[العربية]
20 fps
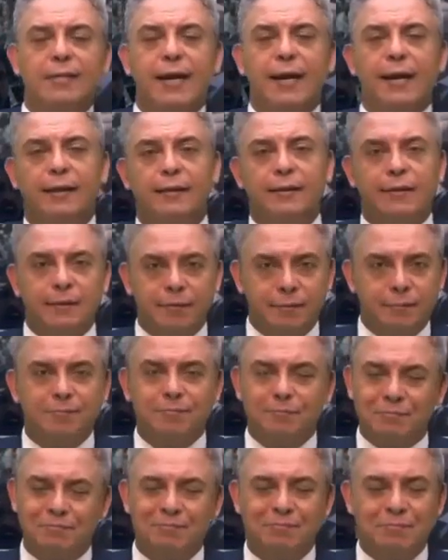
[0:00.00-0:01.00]
فساد
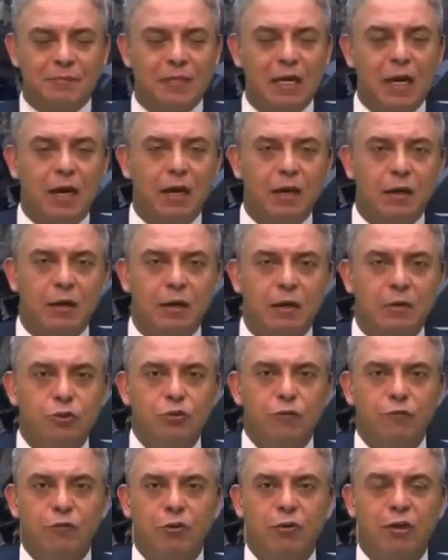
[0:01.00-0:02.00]

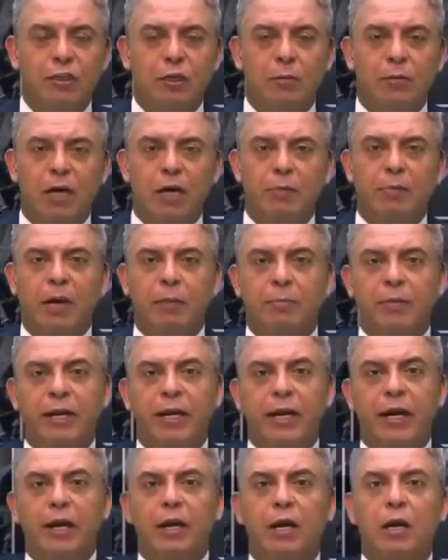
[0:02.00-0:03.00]
هنشوف دلوقتي المغاربه
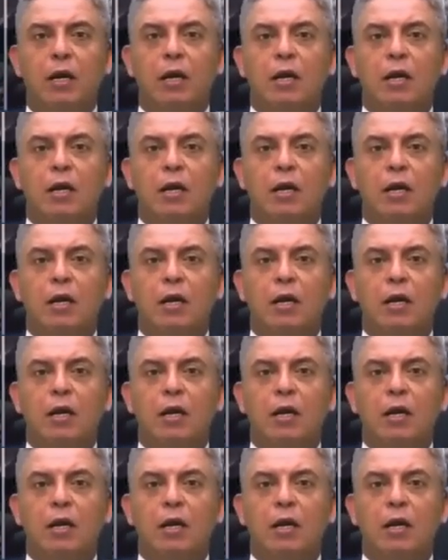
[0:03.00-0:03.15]
عاملين ايه